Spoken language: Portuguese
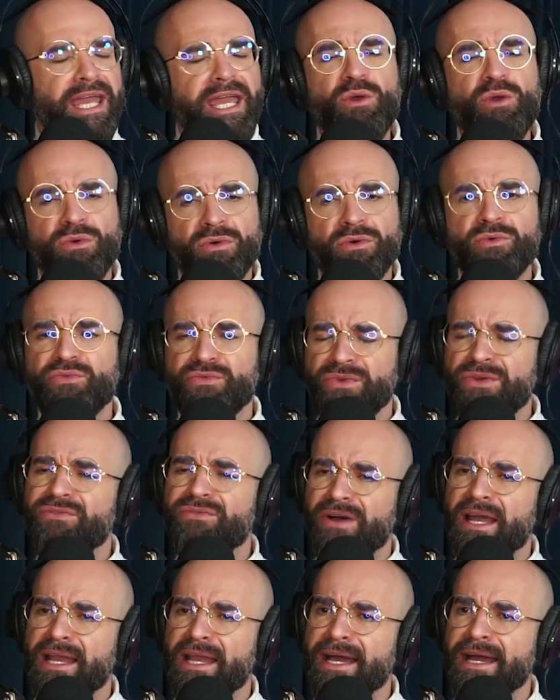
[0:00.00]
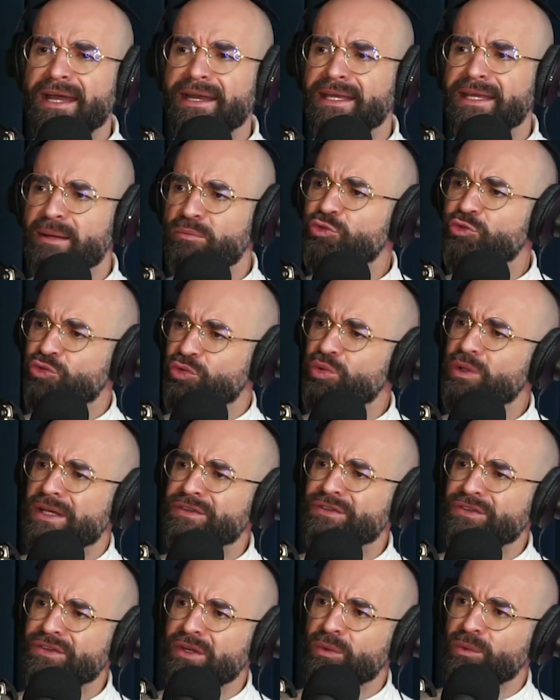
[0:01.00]
eu ouvi falar que a
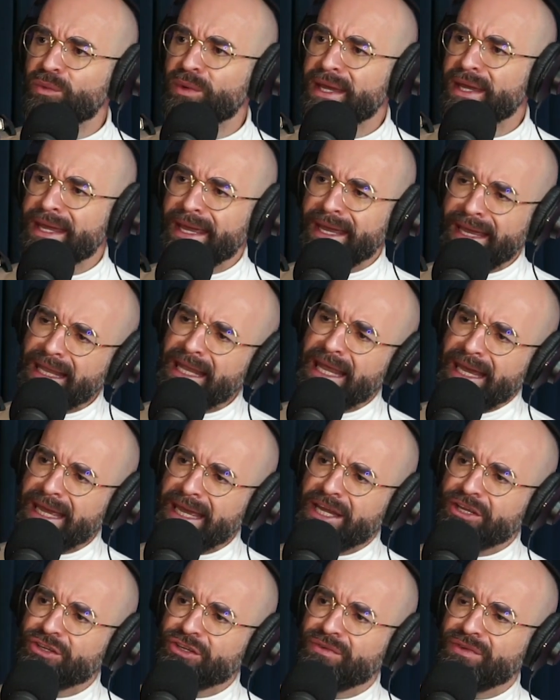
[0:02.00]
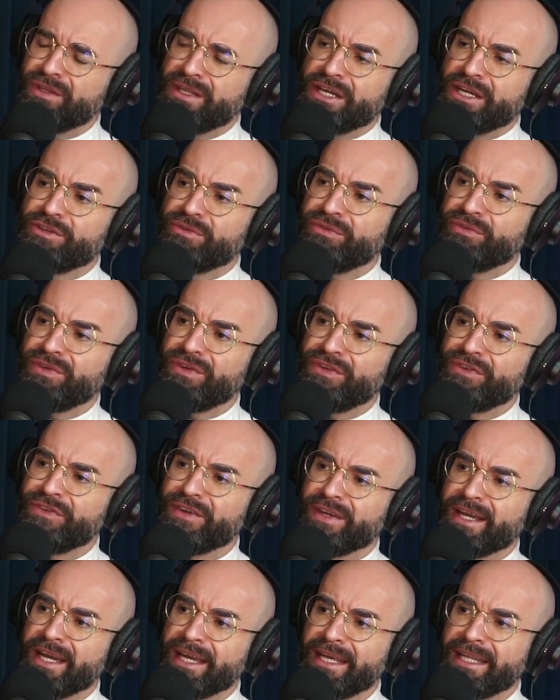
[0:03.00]
musculação, ela é a atividade
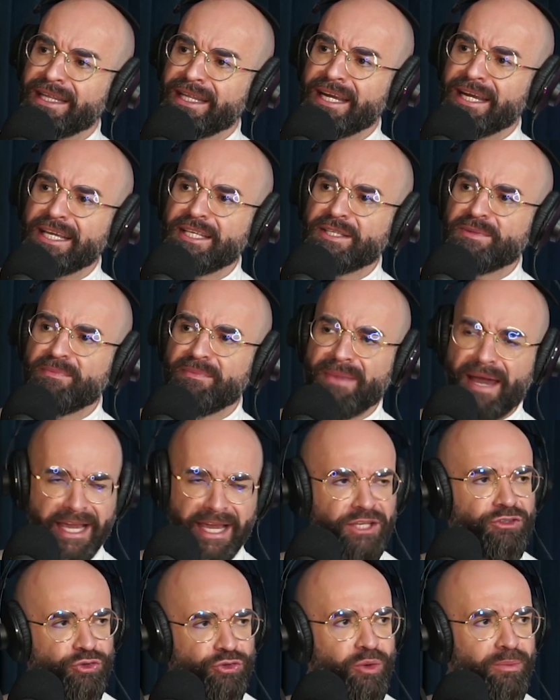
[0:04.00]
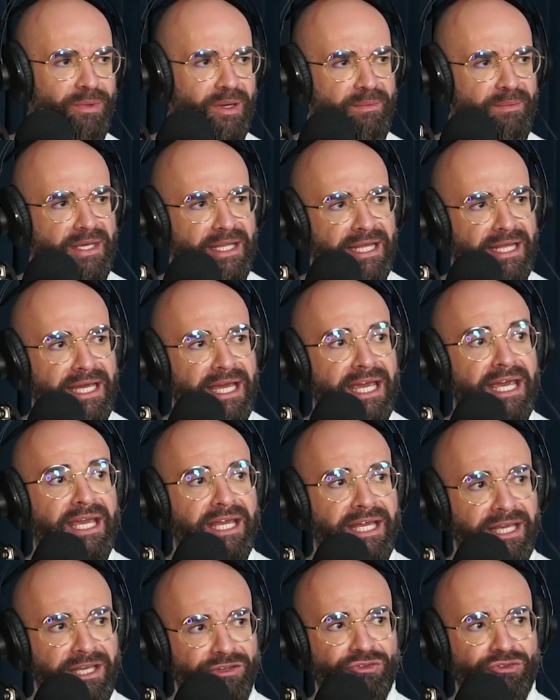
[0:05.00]
física que traz mais dopamina.
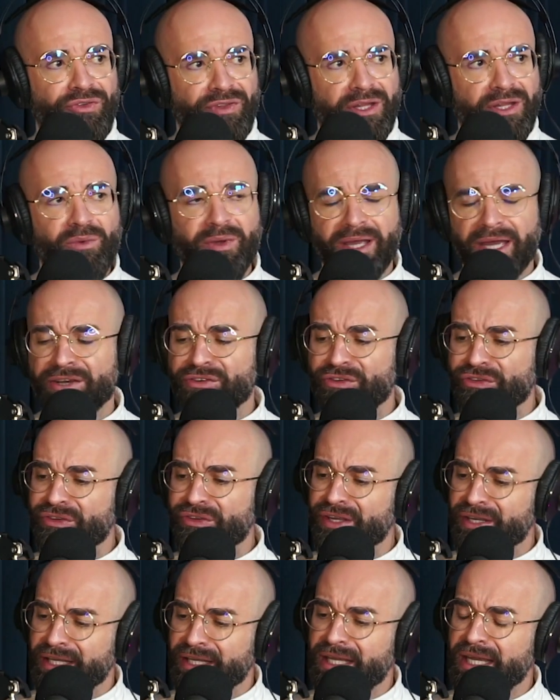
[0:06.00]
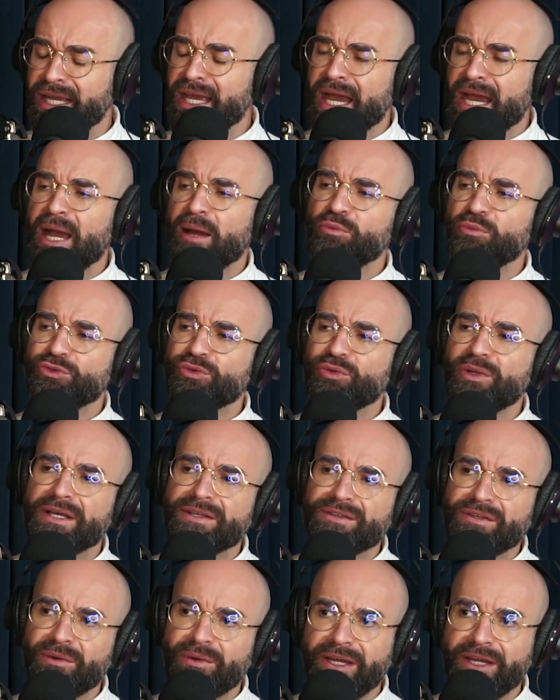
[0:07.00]
Isso então quer dizer que a
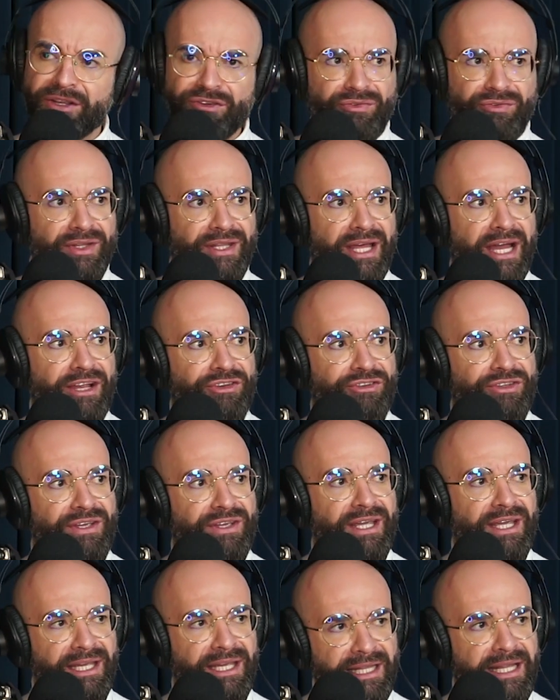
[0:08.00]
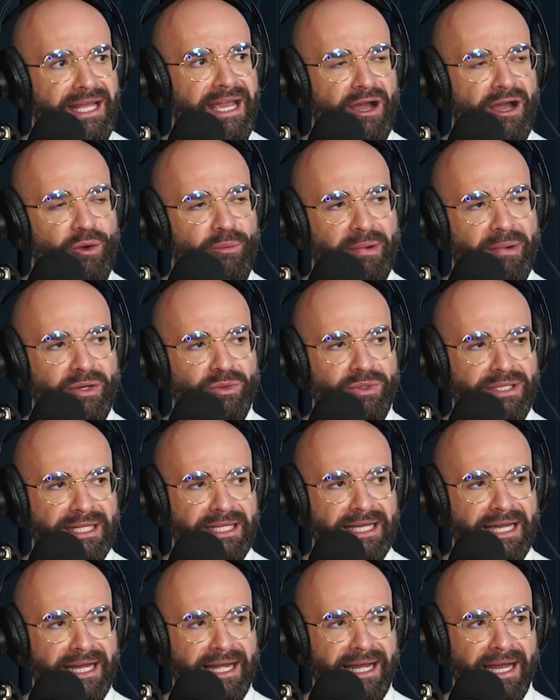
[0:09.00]
musculação é a atividade ideal para o
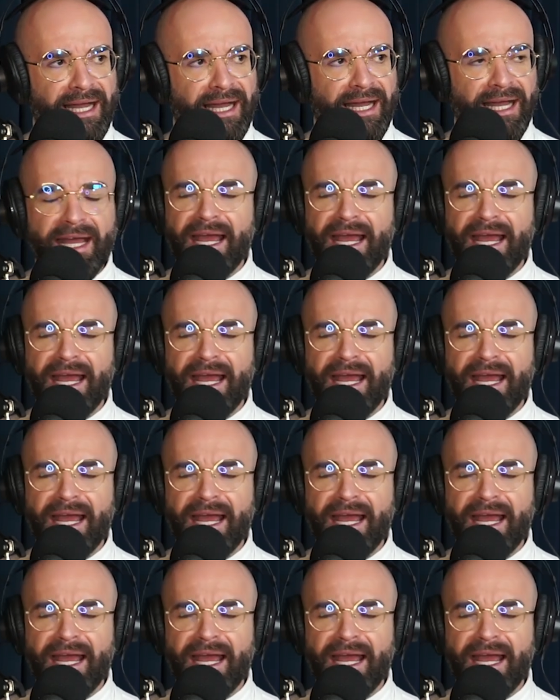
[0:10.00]
TDAH?